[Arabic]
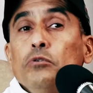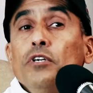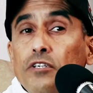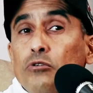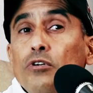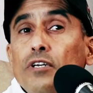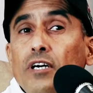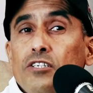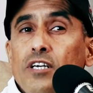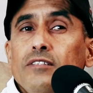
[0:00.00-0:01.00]
ونحن رحنا
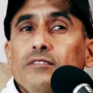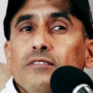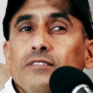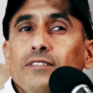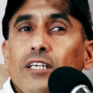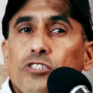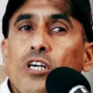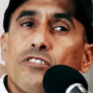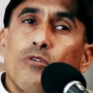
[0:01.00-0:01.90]
عشان الاشخاص